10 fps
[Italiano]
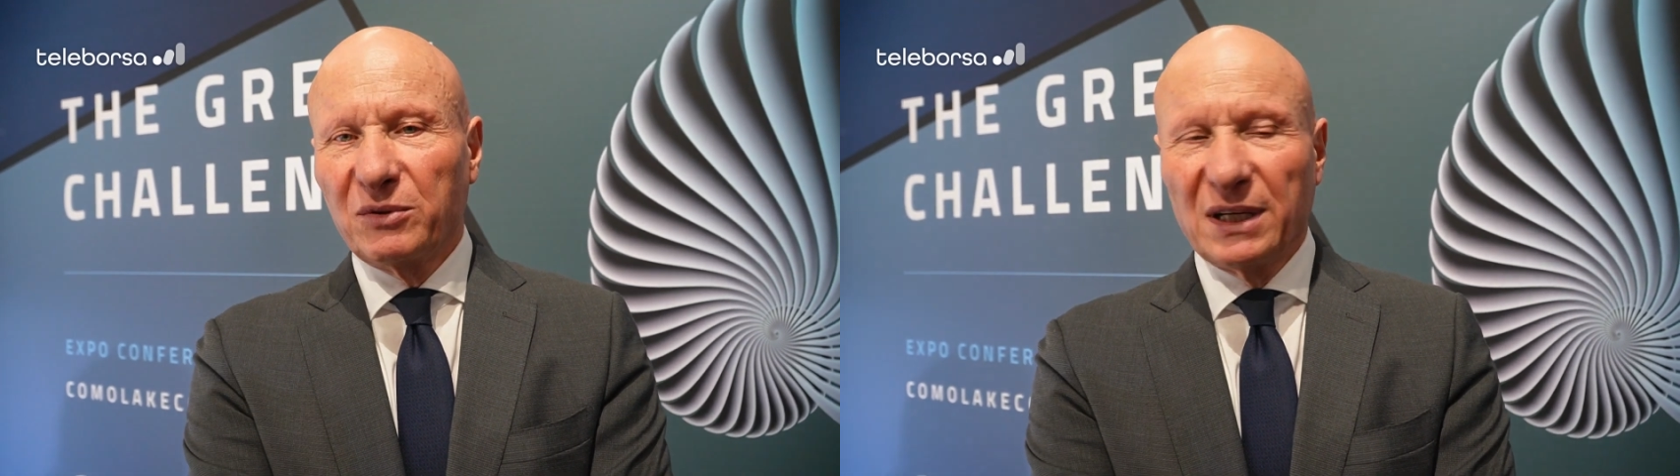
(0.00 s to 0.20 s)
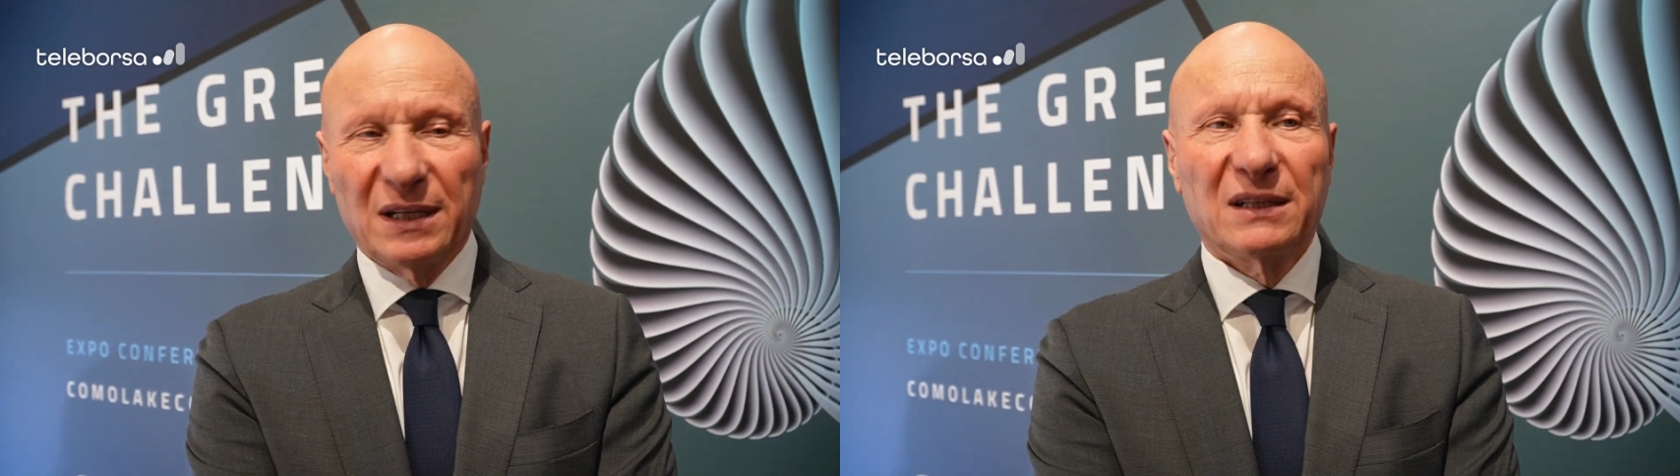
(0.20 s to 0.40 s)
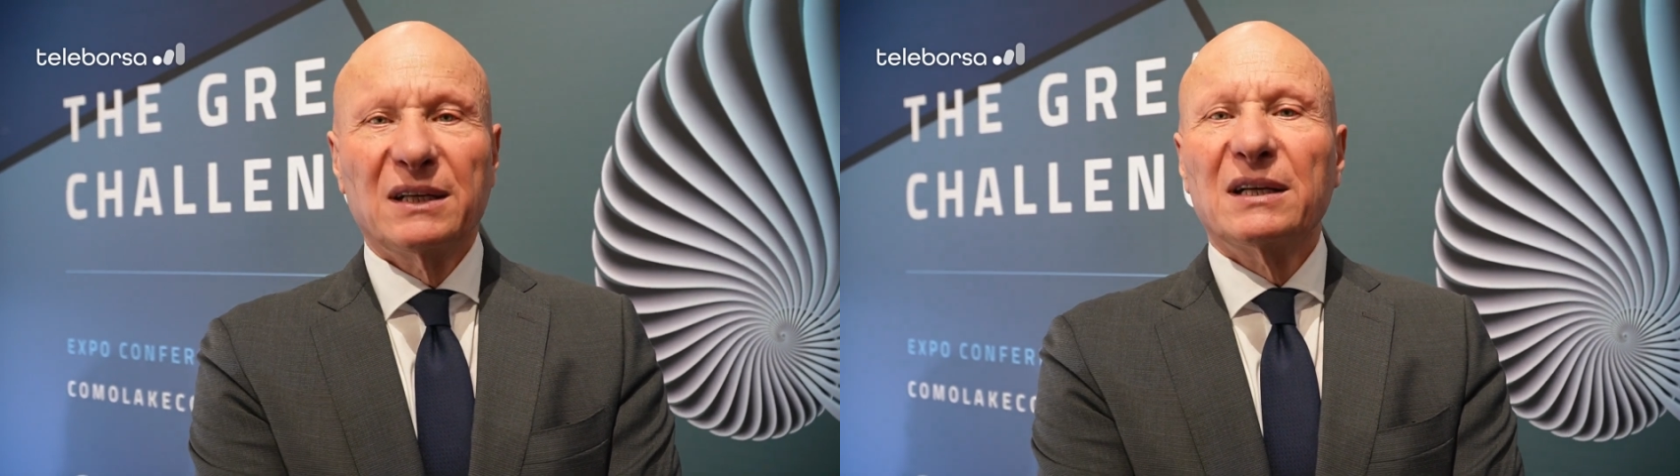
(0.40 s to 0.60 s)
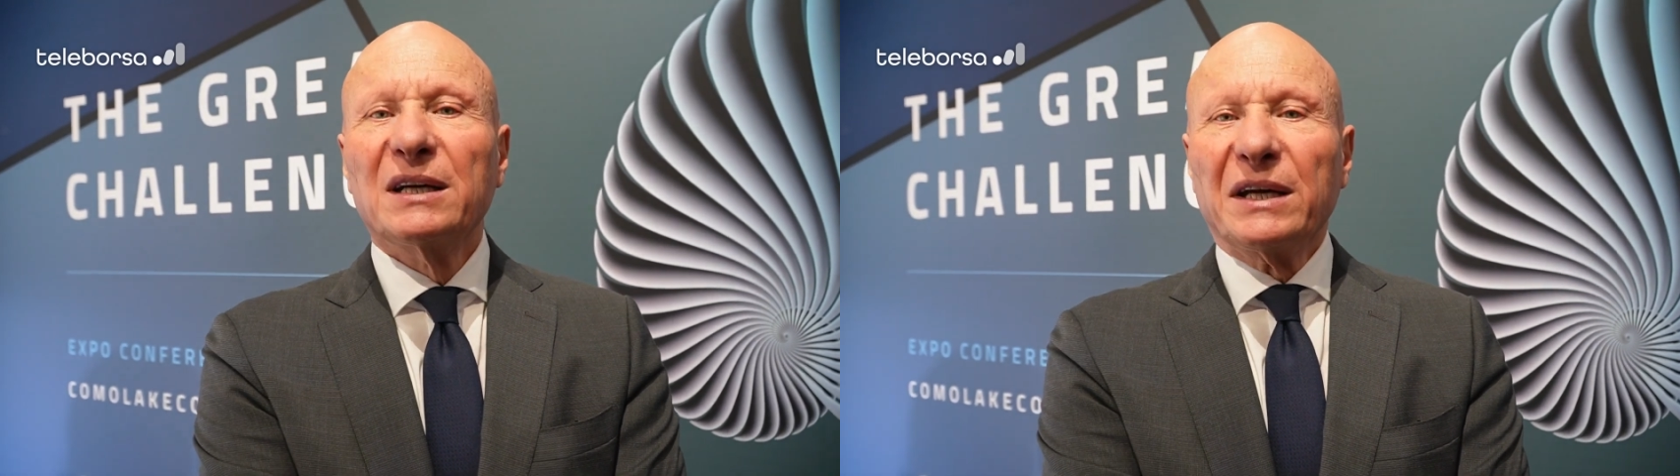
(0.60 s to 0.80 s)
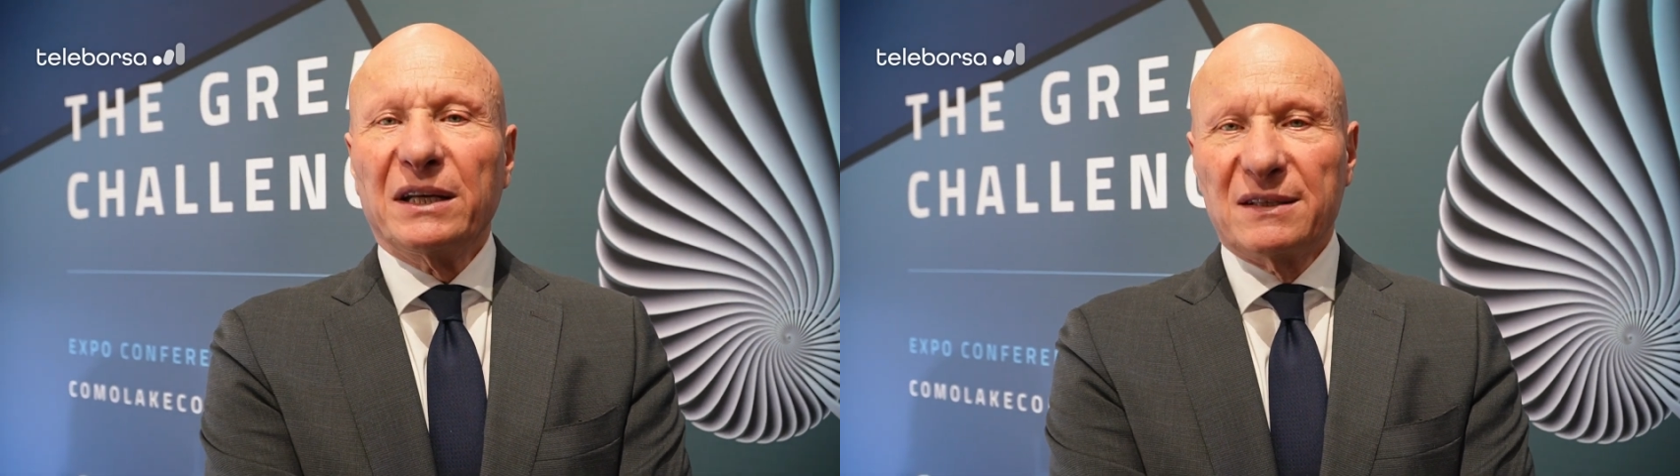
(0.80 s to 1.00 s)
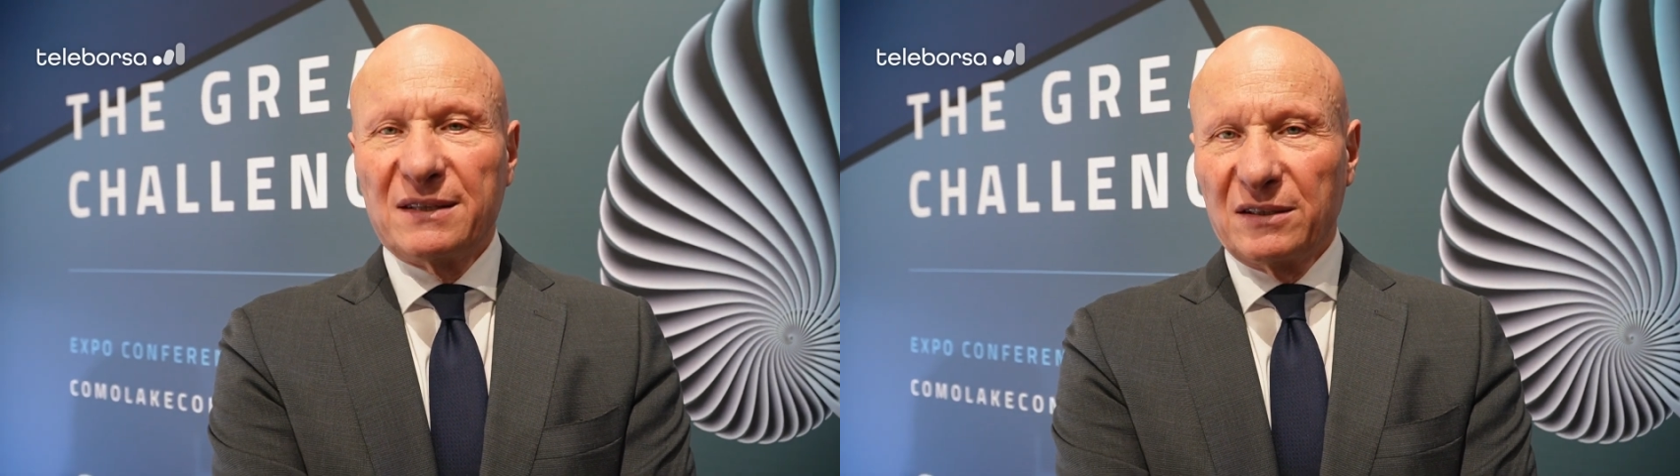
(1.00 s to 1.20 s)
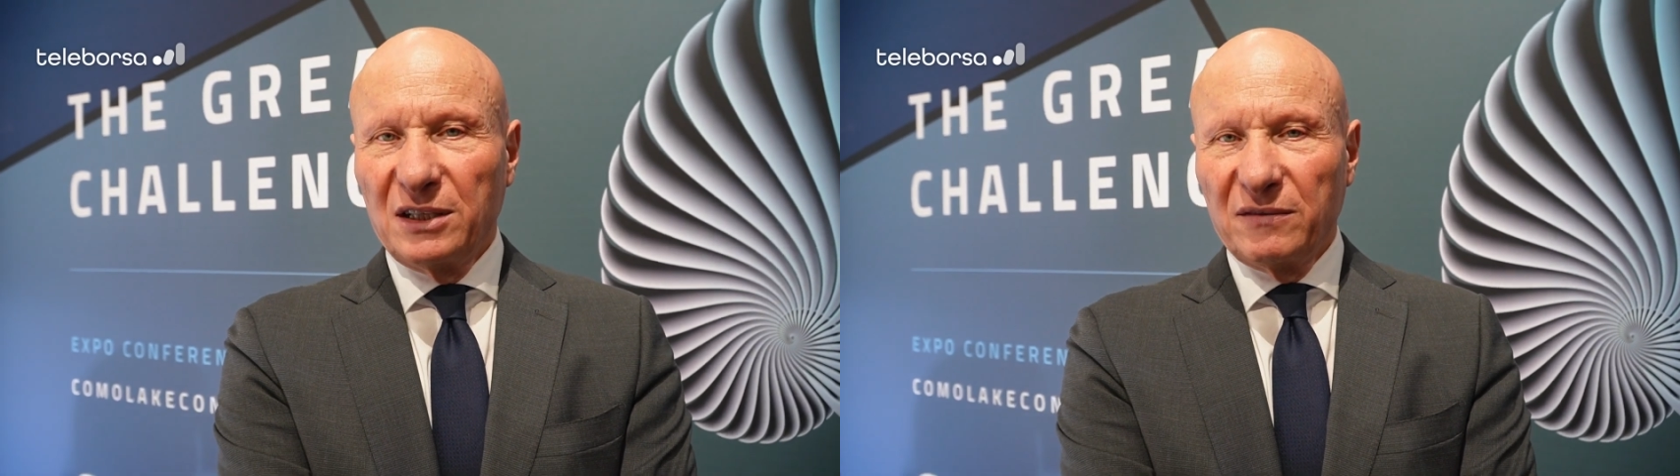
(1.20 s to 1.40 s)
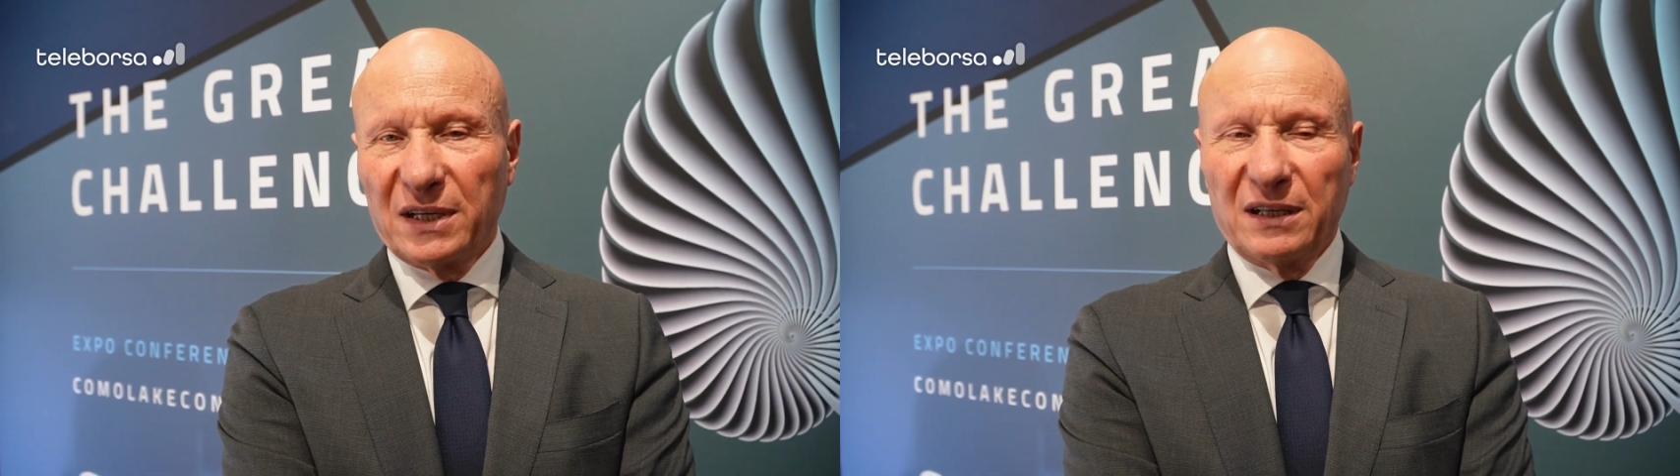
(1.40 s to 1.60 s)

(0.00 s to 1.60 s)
un'iniziativa